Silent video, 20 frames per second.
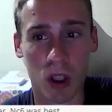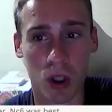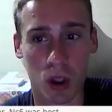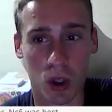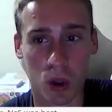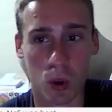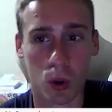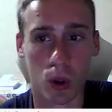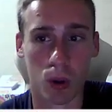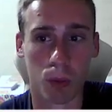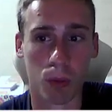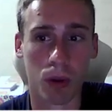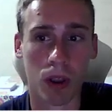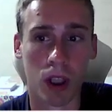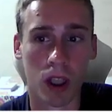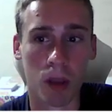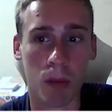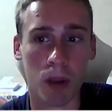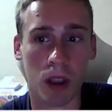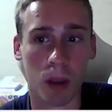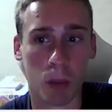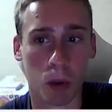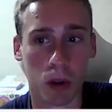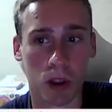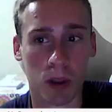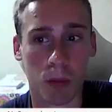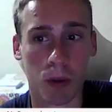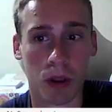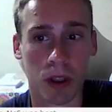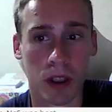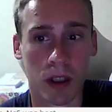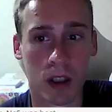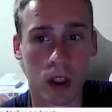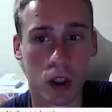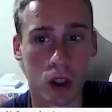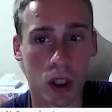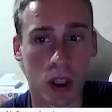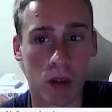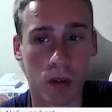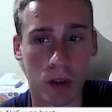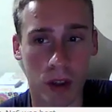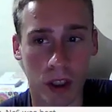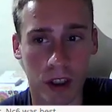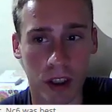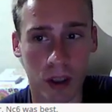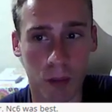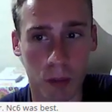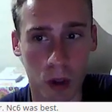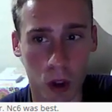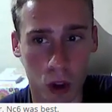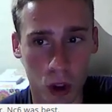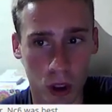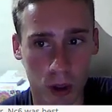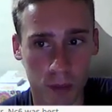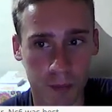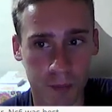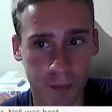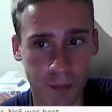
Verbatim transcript: что же было именно после принятия жертвы данной пешки.